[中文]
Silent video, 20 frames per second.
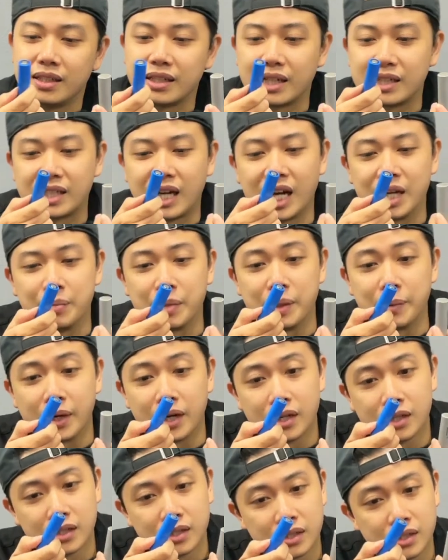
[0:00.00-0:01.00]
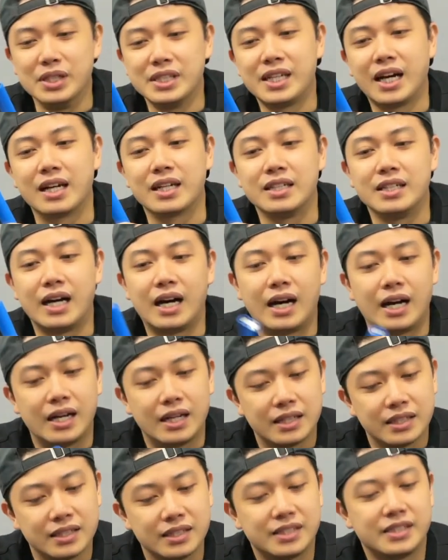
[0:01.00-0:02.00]
应该差一倍吧。原厂的啊，
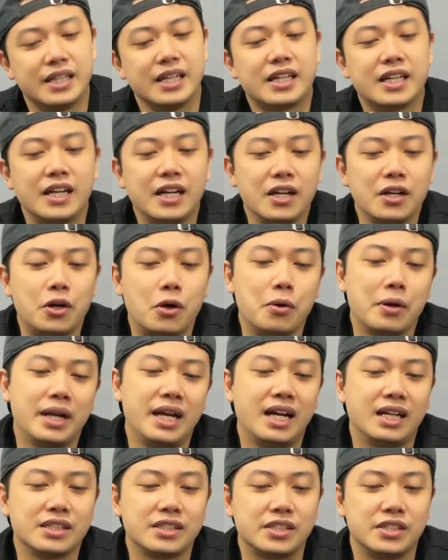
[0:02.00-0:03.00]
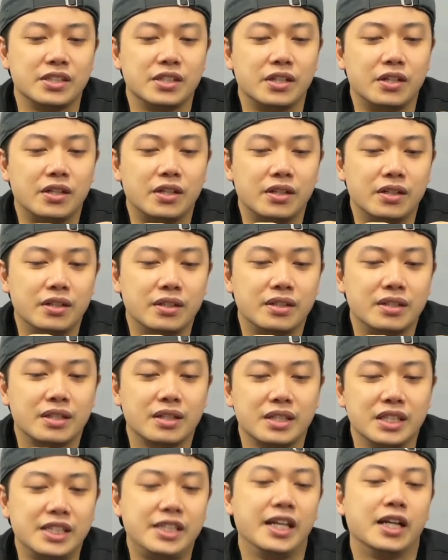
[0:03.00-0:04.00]
这颗容量只有
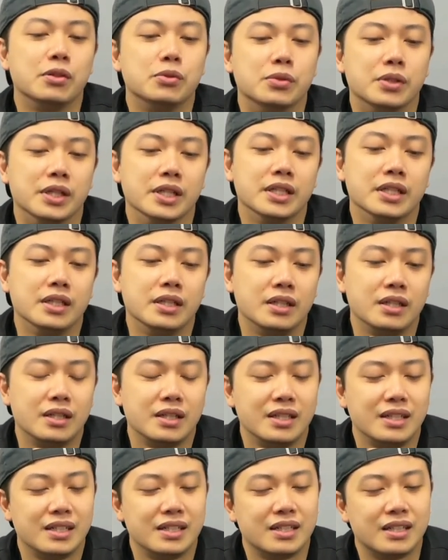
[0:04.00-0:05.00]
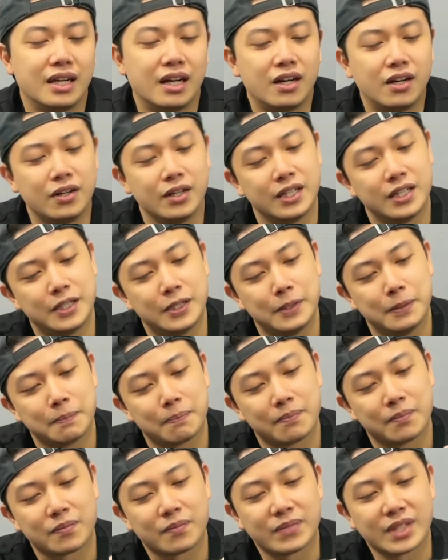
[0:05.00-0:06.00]
1500而已。然后呢，
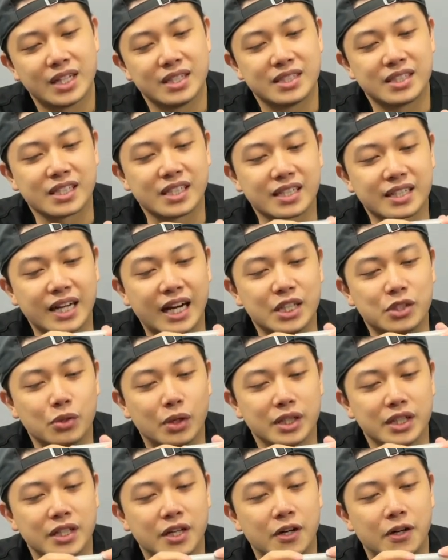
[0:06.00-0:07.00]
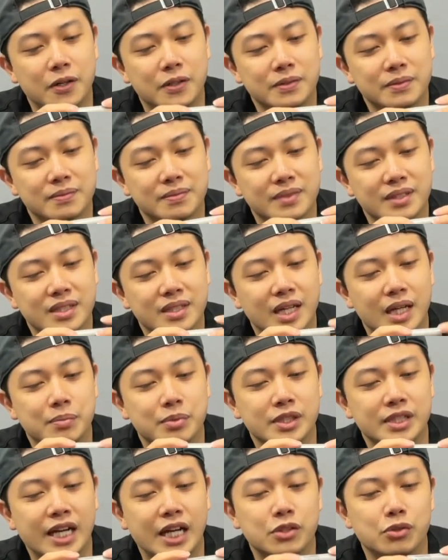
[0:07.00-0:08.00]
这个改装的哈、哦。 哎，
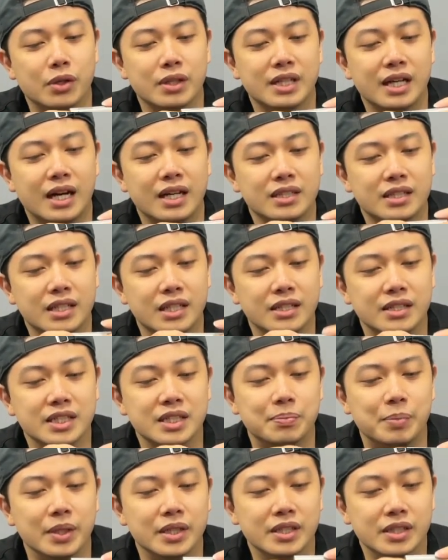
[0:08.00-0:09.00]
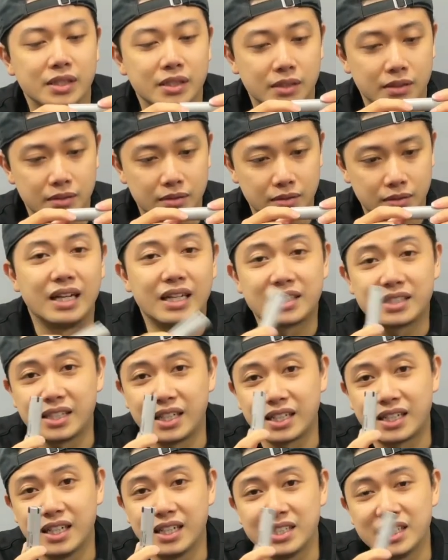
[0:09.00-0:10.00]
不是改装的啊，这个日本的。那
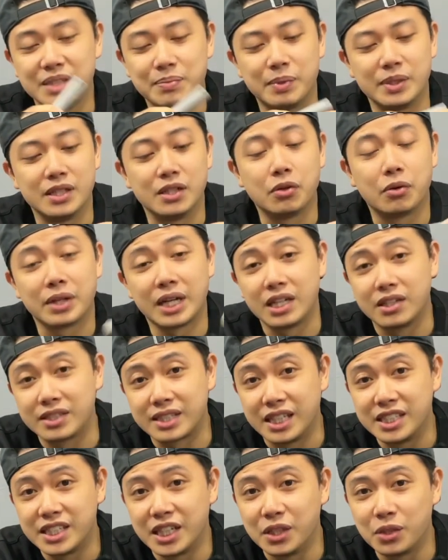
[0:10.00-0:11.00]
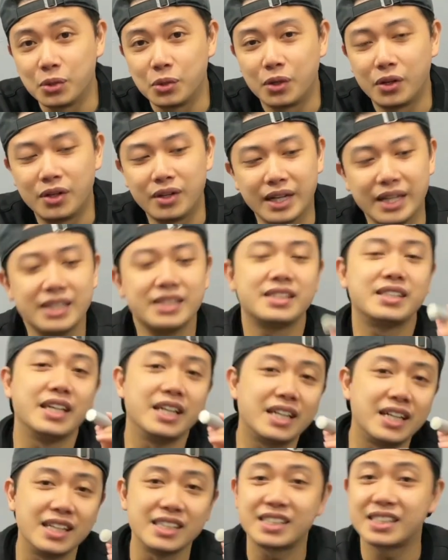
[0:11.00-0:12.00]
这一颗日本的容量有3000多，哎，这
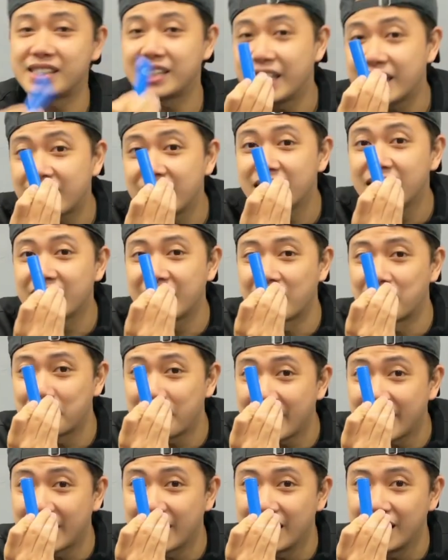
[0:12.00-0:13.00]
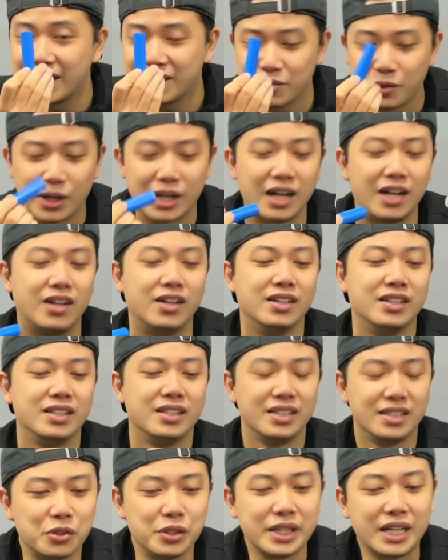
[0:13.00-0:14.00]
一颗2倍，我靠！
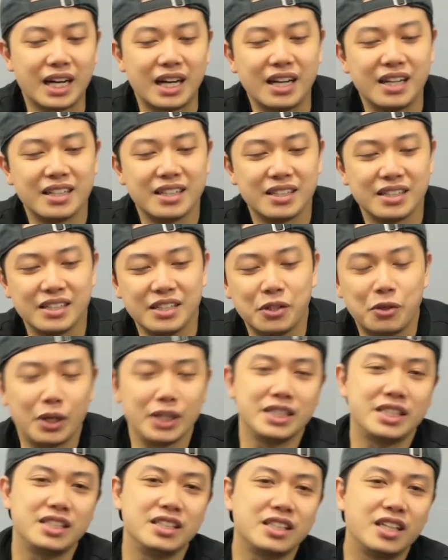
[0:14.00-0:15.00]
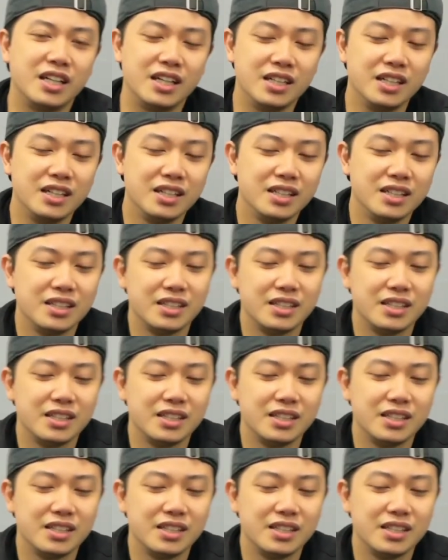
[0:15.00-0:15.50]
所以啊，你换4颗，